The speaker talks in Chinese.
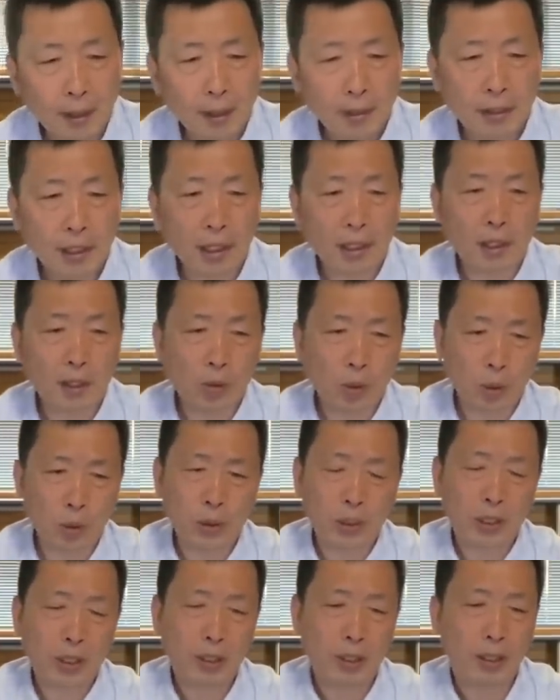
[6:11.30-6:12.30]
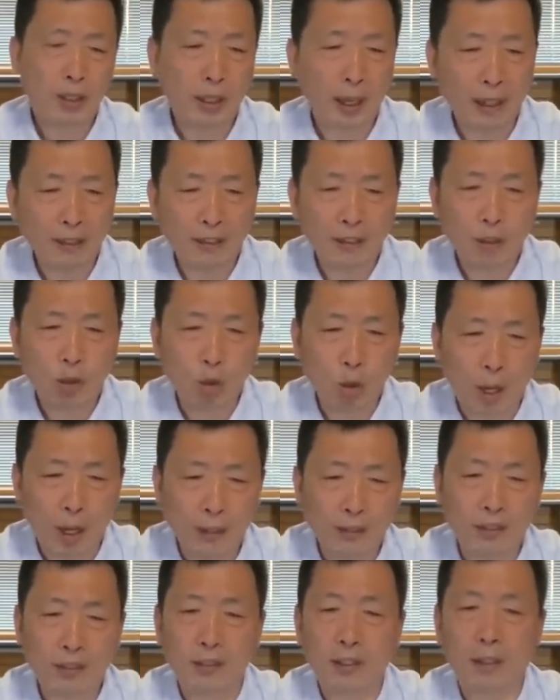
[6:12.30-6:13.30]
这个故事来自
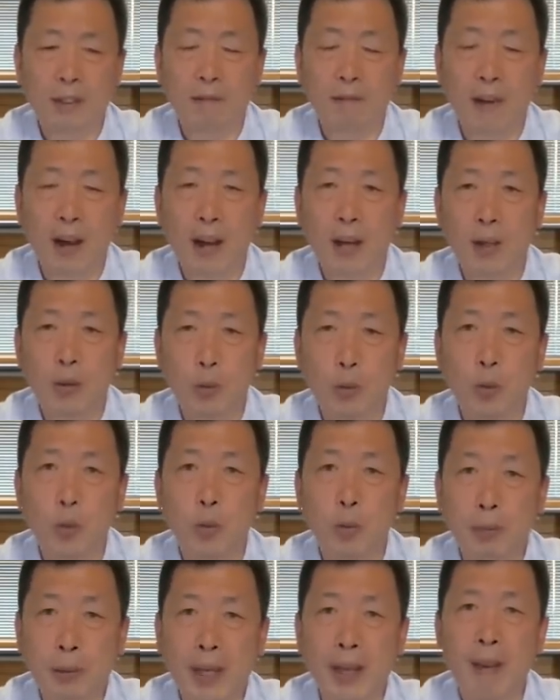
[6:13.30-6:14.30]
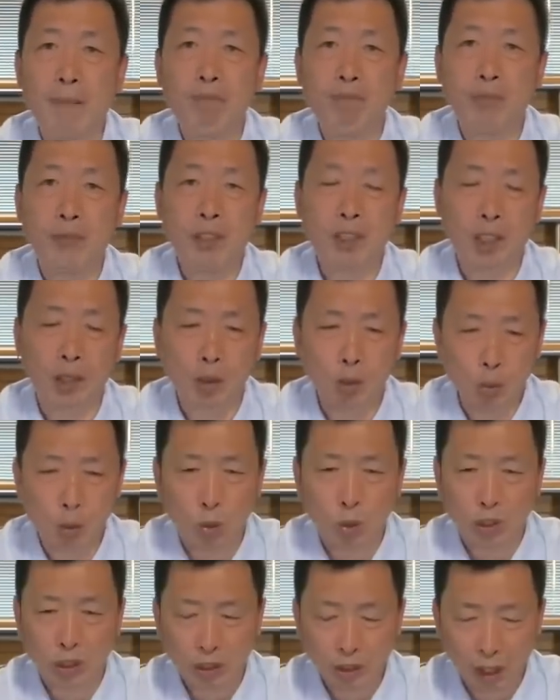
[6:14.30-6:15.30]
庄子的《外物篇》。这个
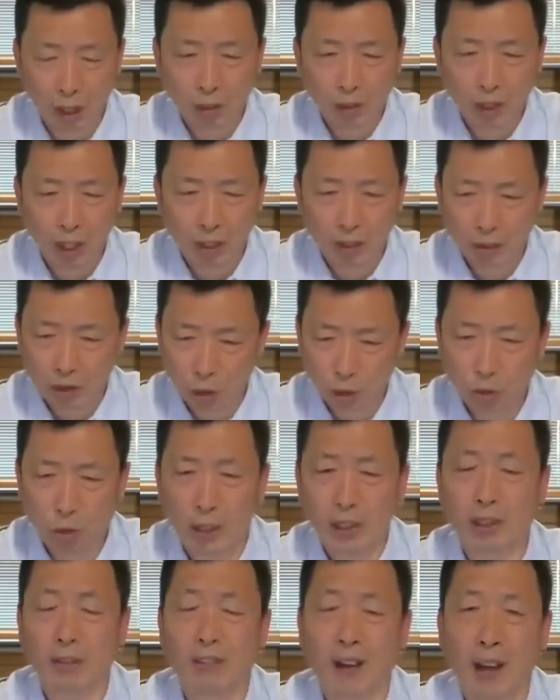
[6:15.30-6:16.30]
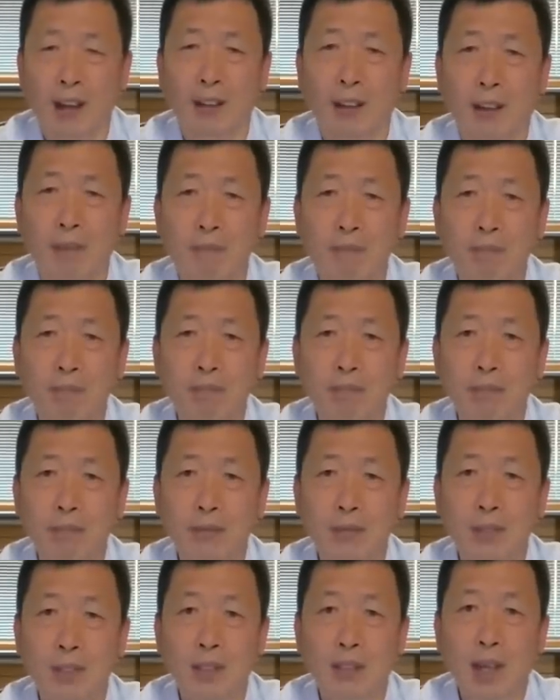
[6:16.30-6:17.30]
故事到这儿就算是完了。
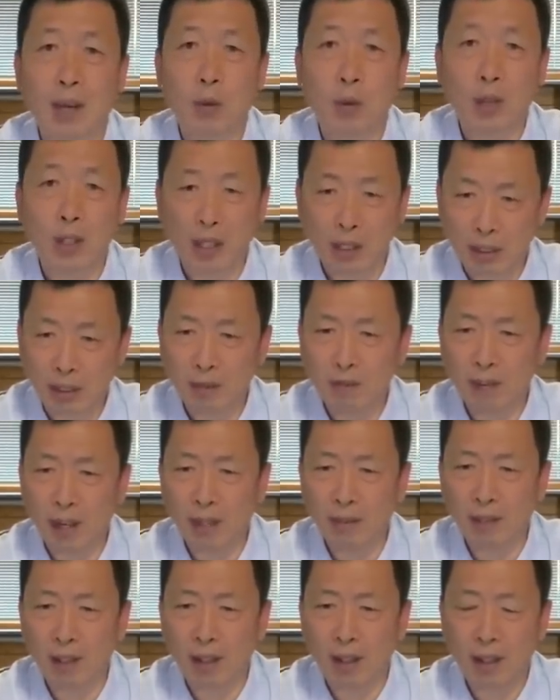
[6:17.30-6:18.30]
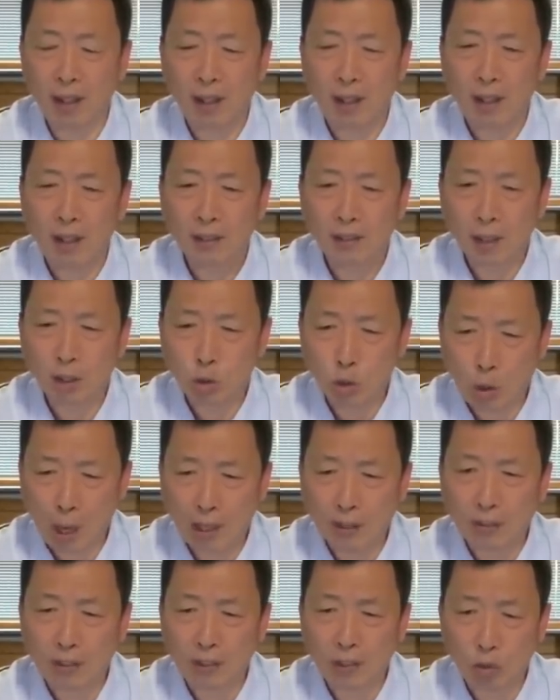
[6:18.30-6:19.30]
那大伙儿肯定问呢，那
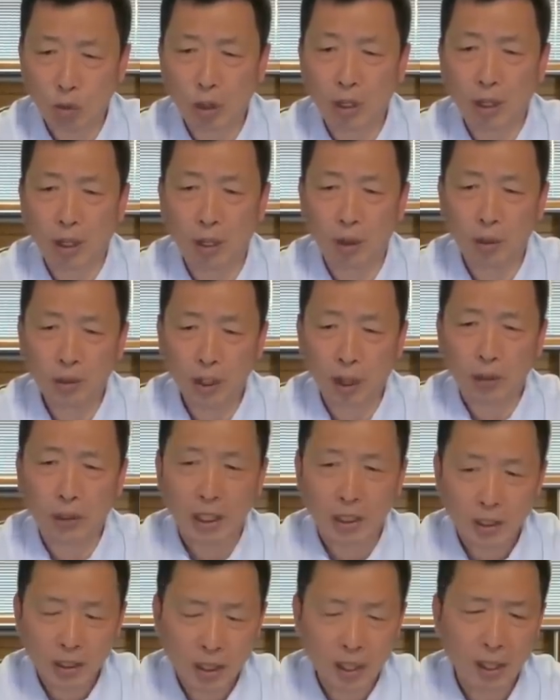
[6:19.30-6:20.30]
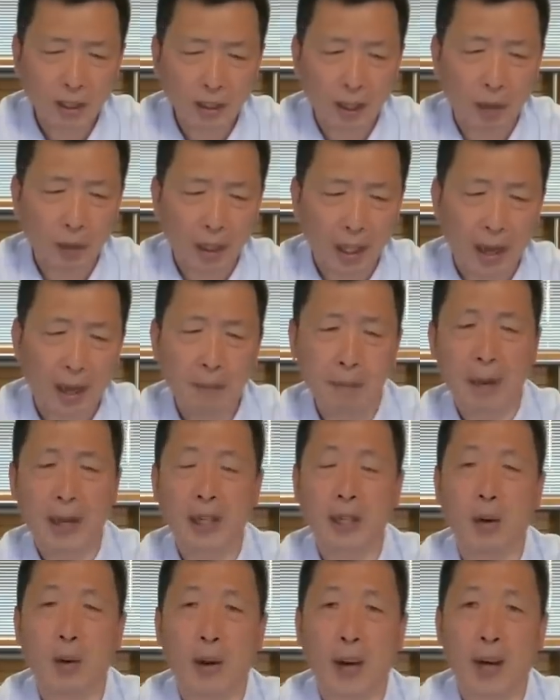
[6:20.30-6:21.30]
庄子最后到底借到粮
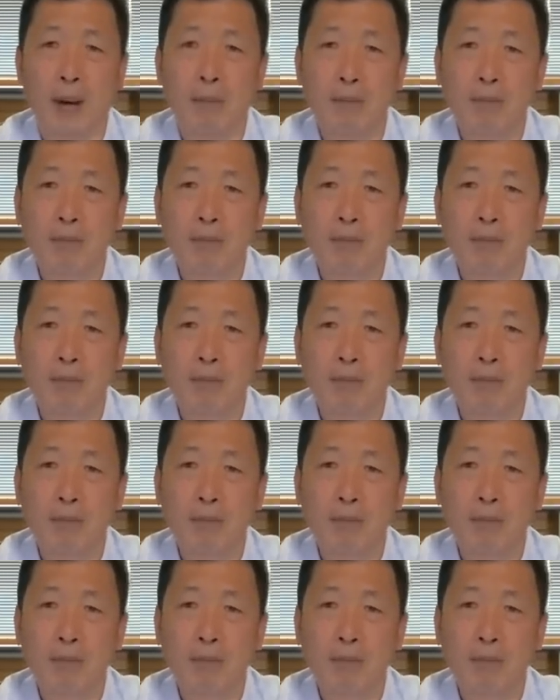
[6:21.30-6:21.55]
没有啊？